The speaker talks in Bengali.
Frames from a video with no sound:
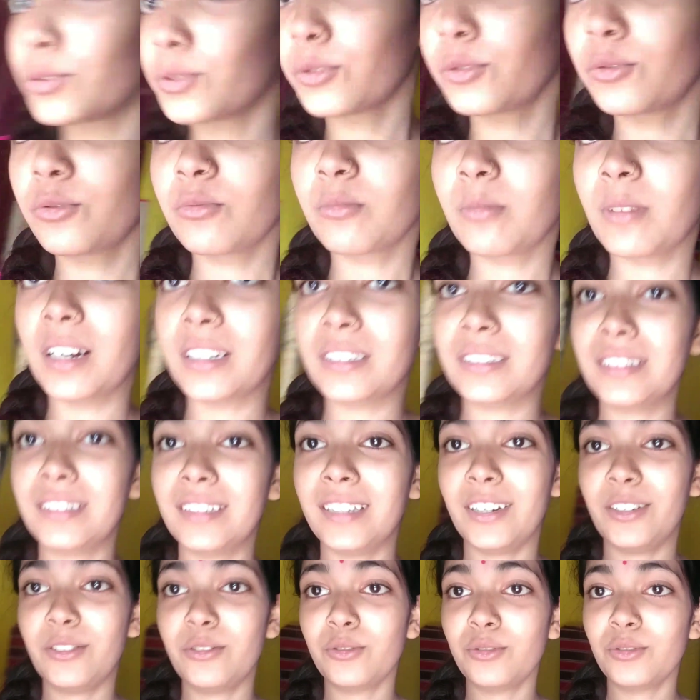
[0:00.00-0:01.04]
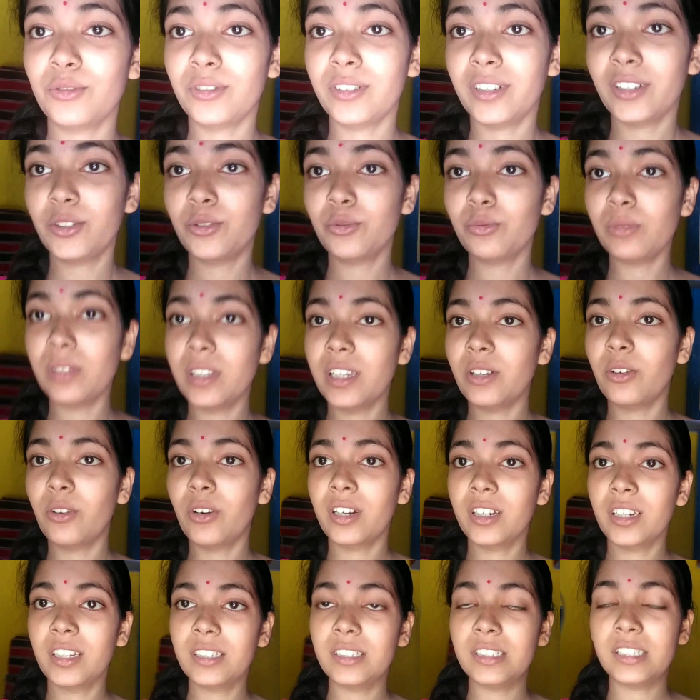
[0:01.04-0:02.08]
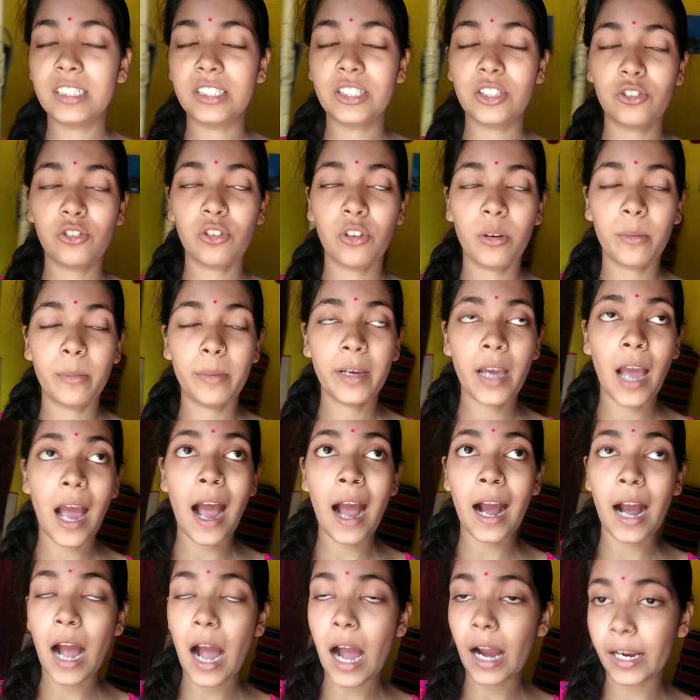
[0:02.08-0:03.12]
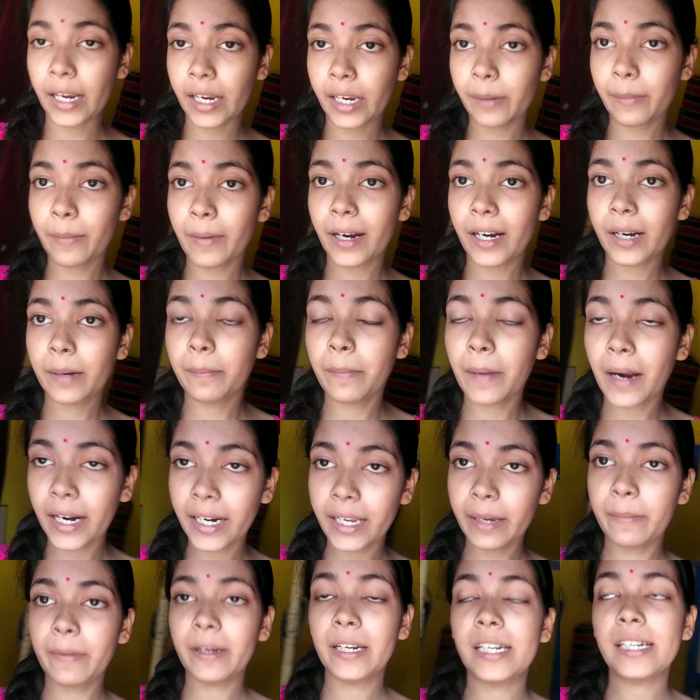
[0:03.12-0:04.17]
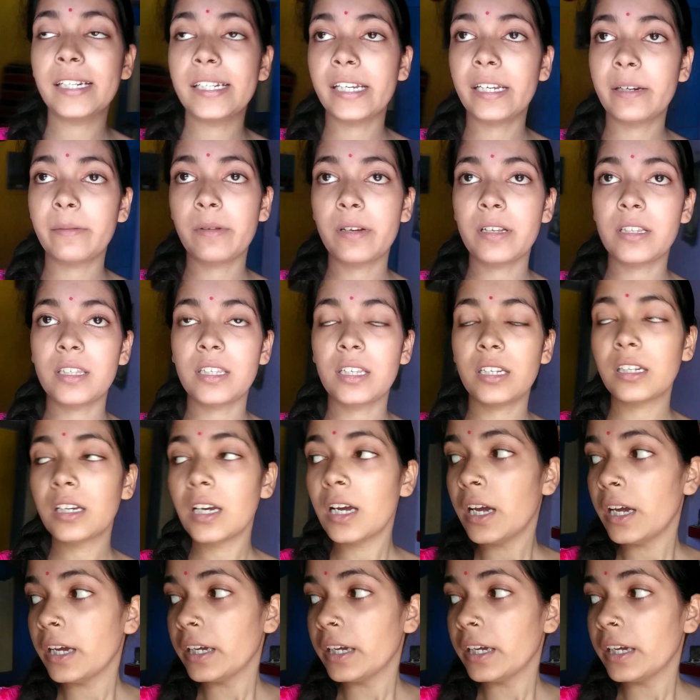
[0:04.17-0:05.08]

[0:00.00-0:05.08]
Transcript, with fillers: তো ঘুমাচ্ছে এখন ওকে তুলে ওখানে নিয়ে যেতে হবে আগের বারে মানে দেড় মাসের